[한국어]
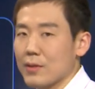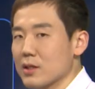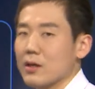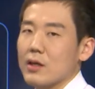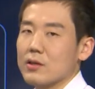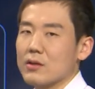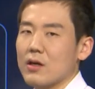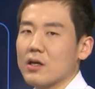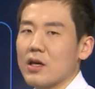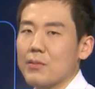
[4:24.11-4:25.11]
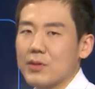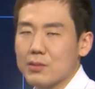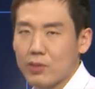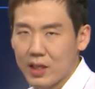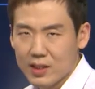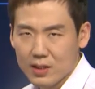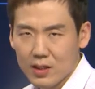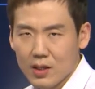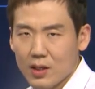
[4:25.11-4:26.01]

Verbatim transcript: 마찬가지로 a cup is placed,